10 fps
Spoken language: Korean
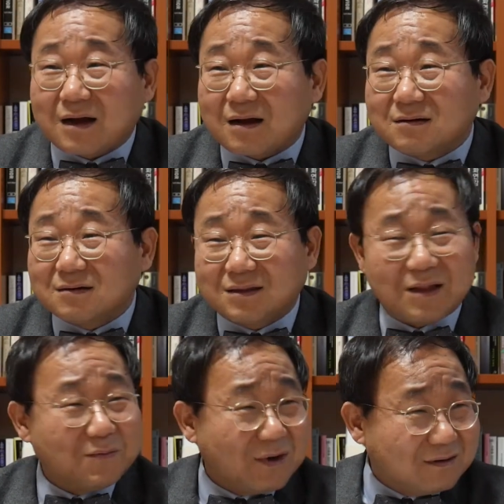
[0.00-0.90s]
그것
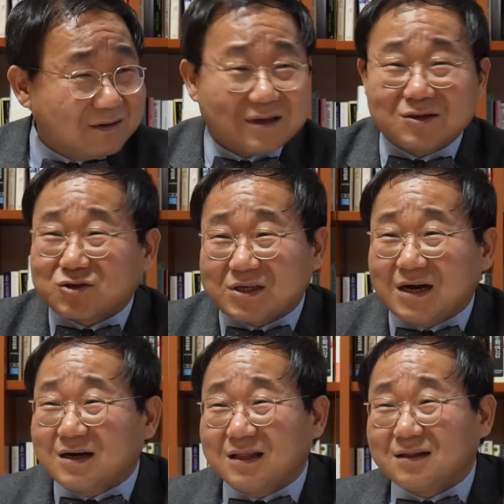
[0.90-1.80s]
때문에 그렇게 주장을
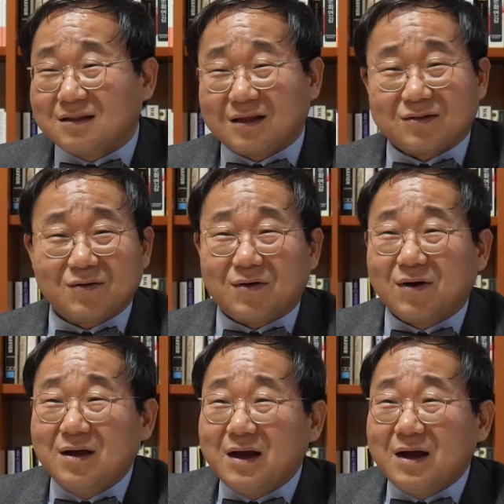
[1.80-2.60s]
했는데도